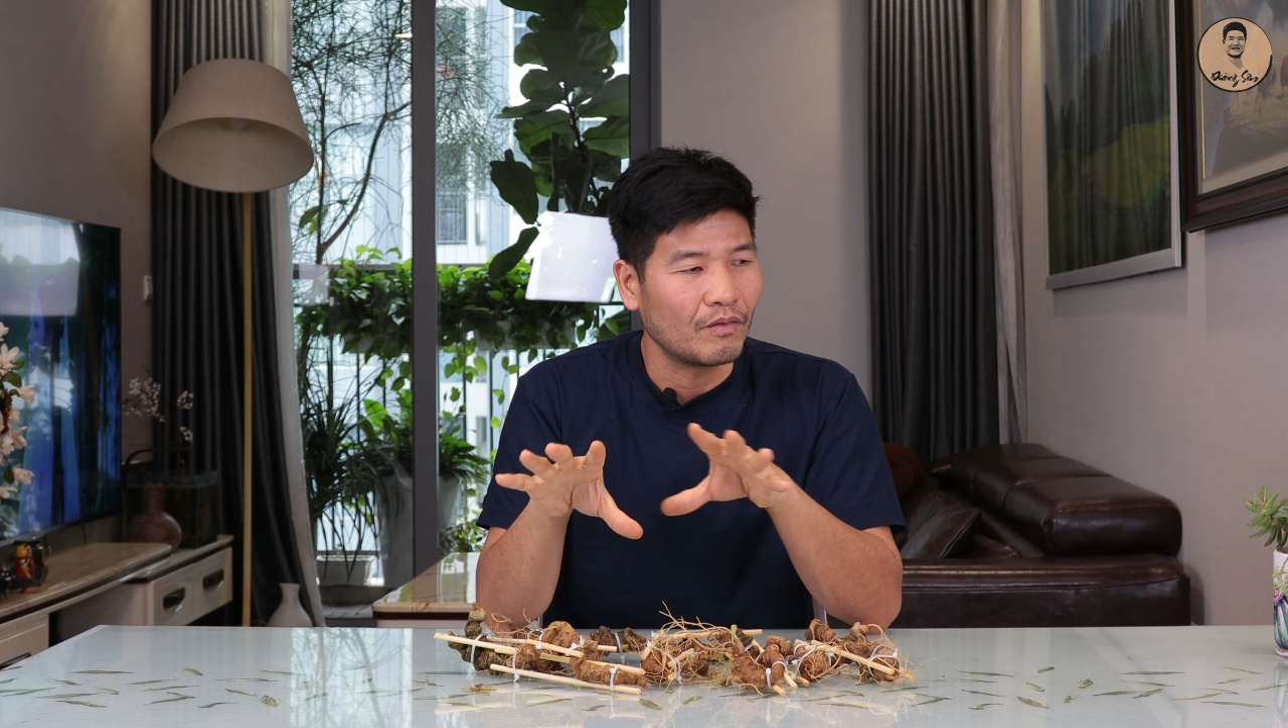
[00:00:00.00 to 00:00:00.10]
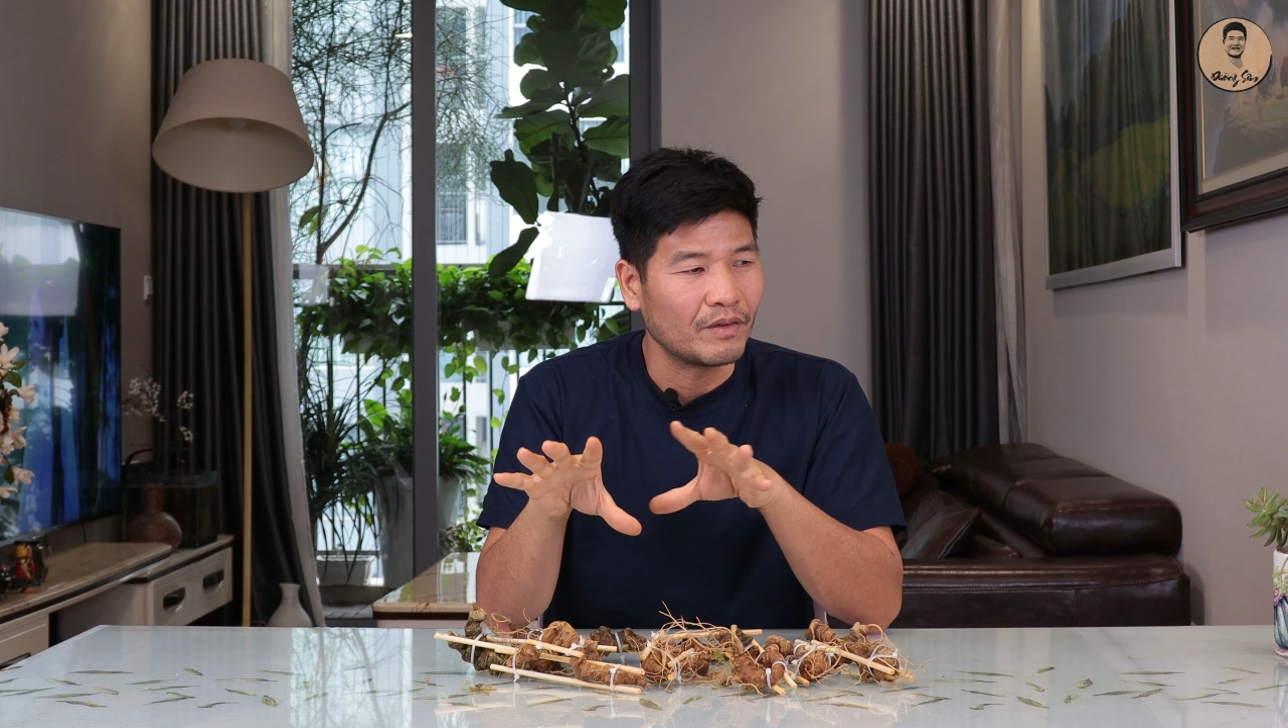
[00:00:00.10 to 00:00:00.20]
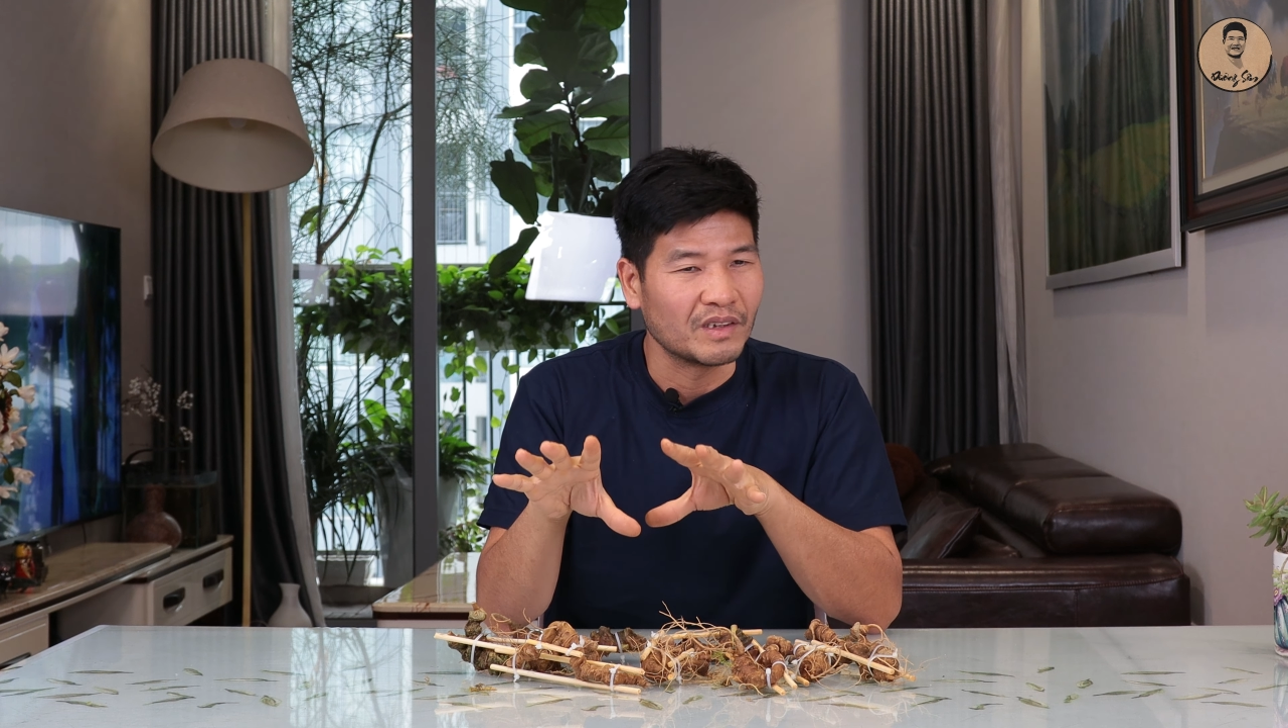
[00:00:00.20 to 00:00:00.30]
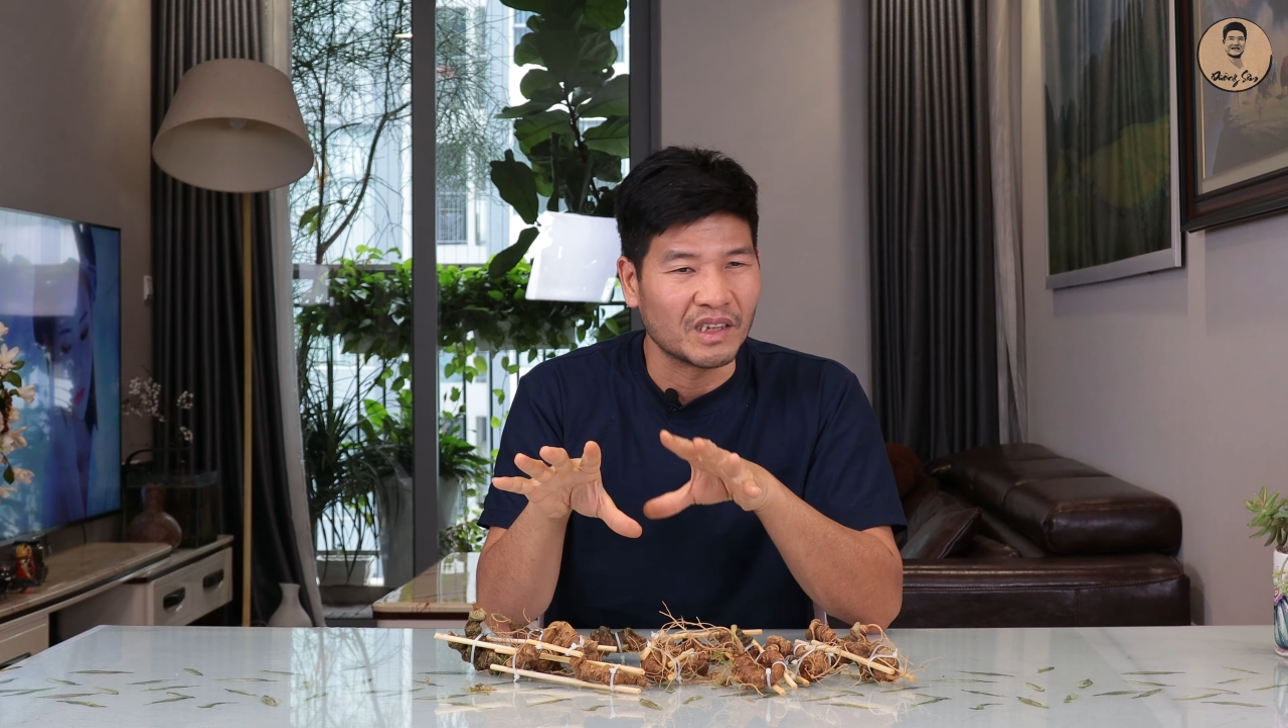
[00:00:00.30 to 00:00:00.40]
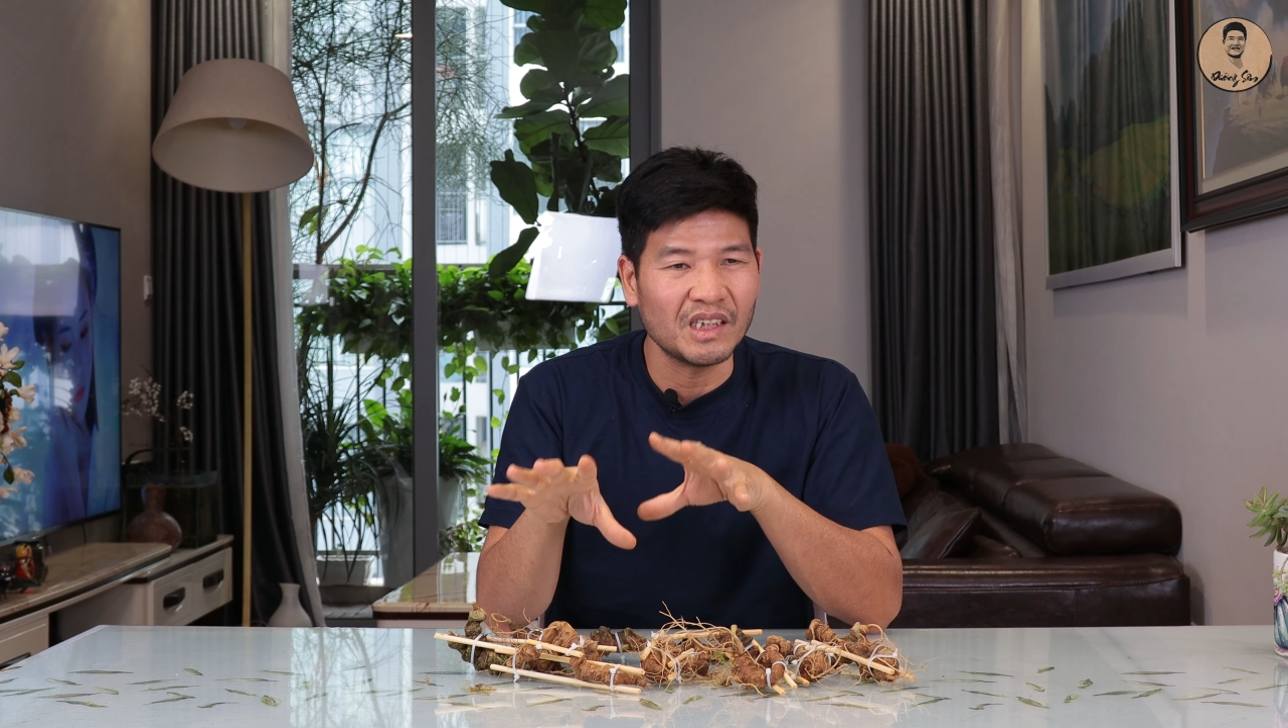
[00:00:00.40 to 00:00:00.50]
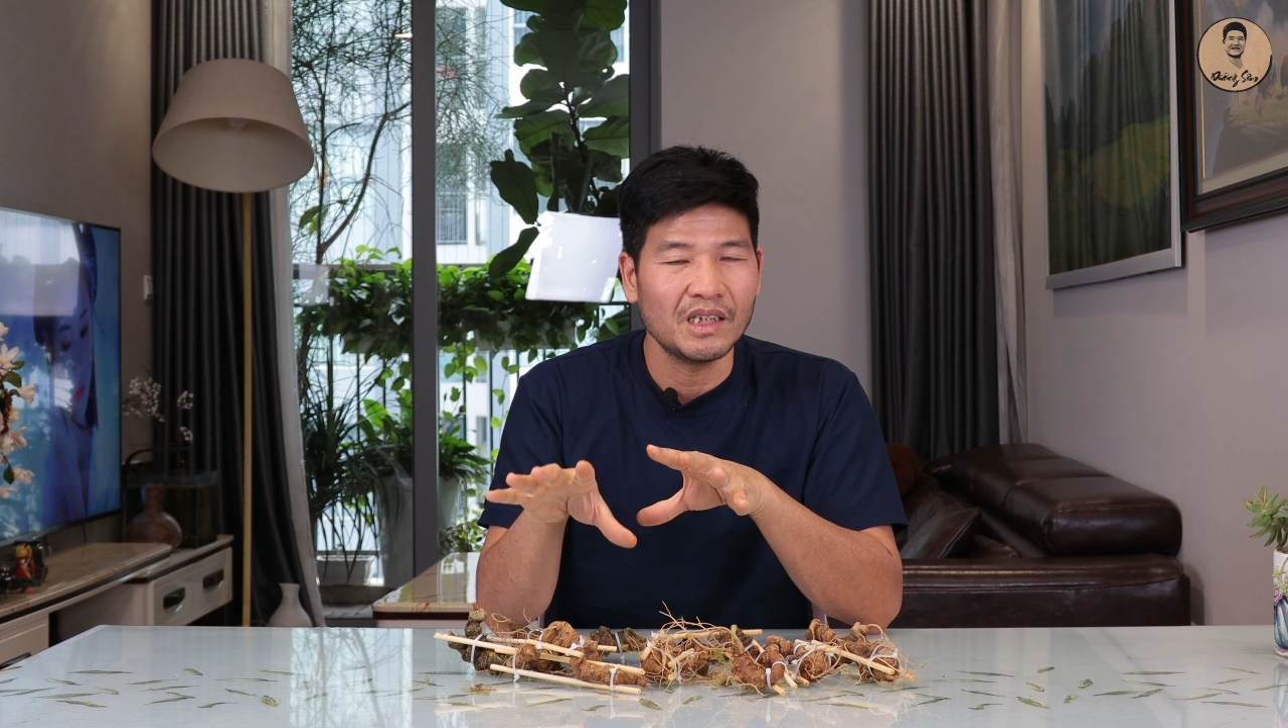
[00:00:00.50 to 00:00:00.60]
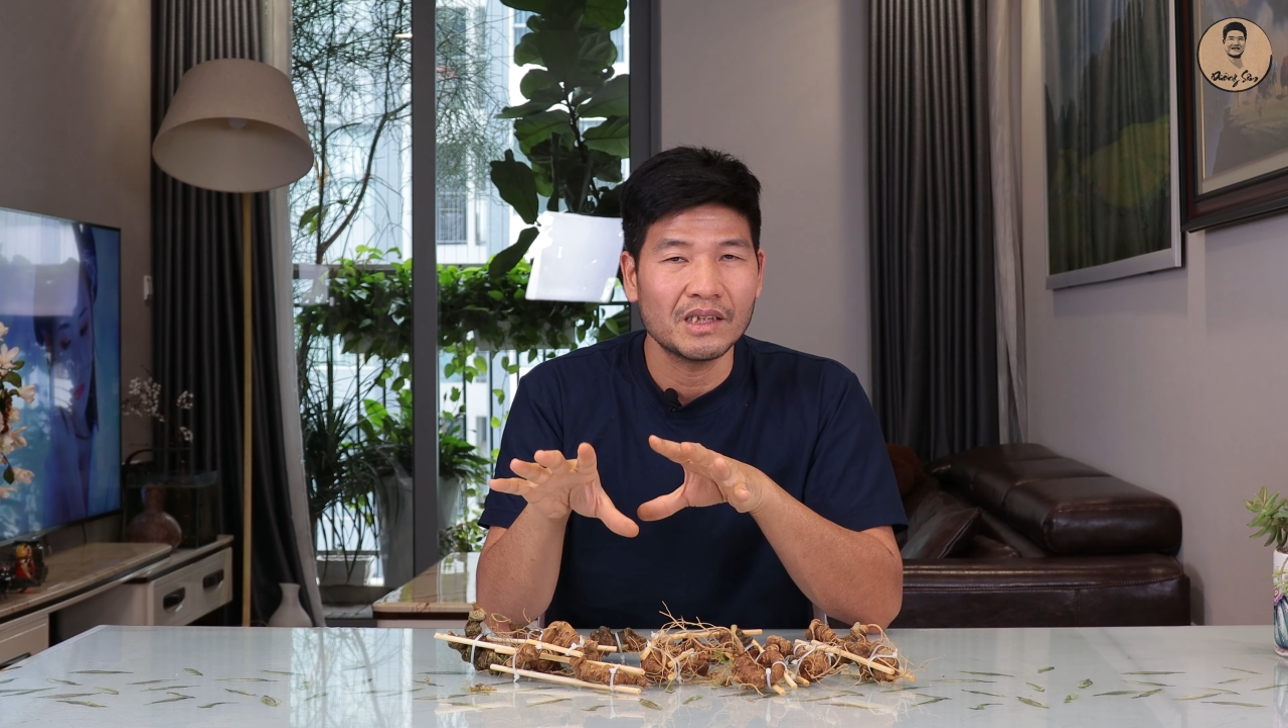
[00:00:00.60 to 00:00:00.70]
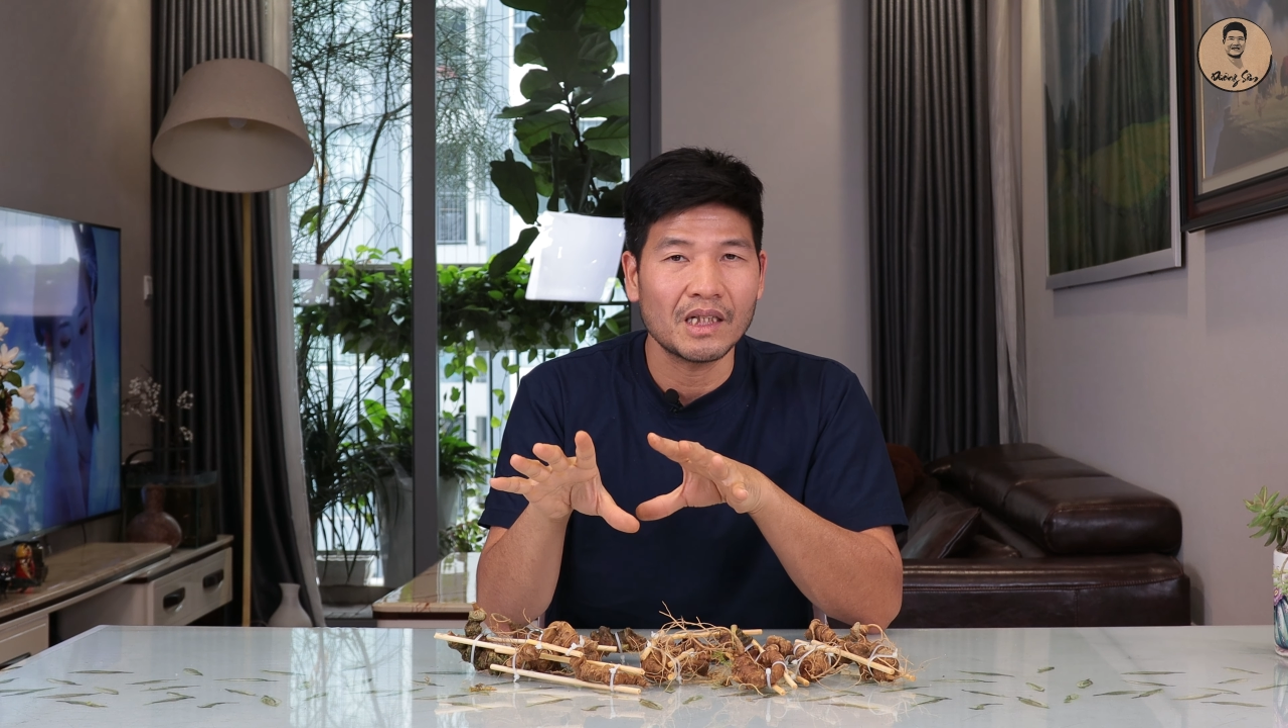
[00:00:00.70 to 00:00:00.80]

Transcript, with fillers: phải giữ